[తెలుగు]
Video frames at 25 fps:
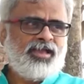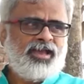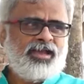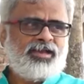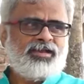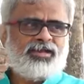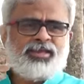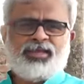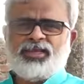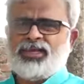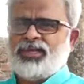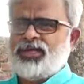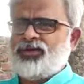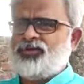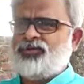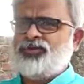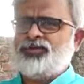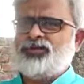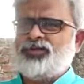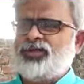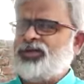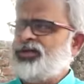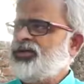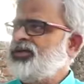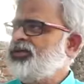
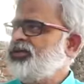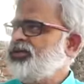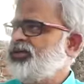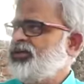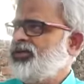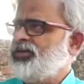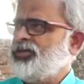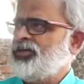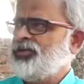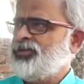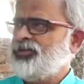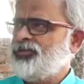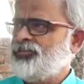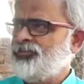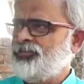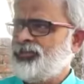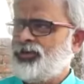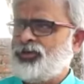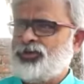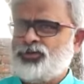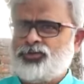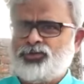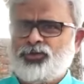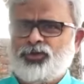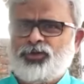నేనేమంటానంటే
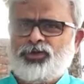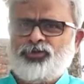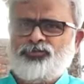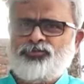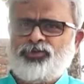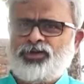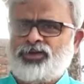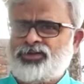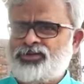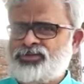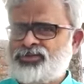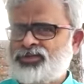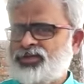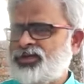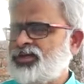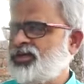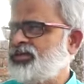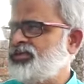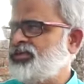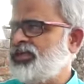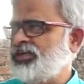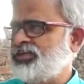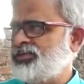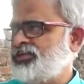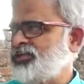మనుషుల్ని ఫ్రెండ్స్గా
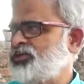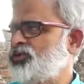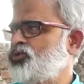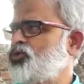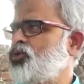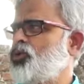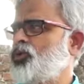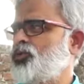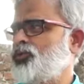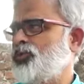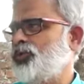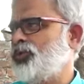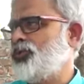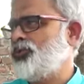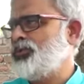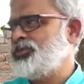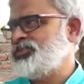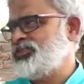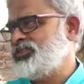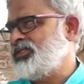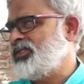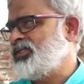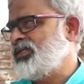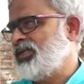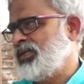సెలెక్ట్ చేసుకోకపోవడం
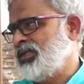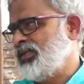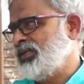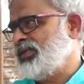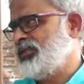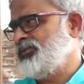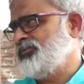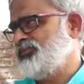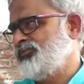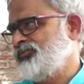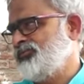మంచిది అంటాను నేను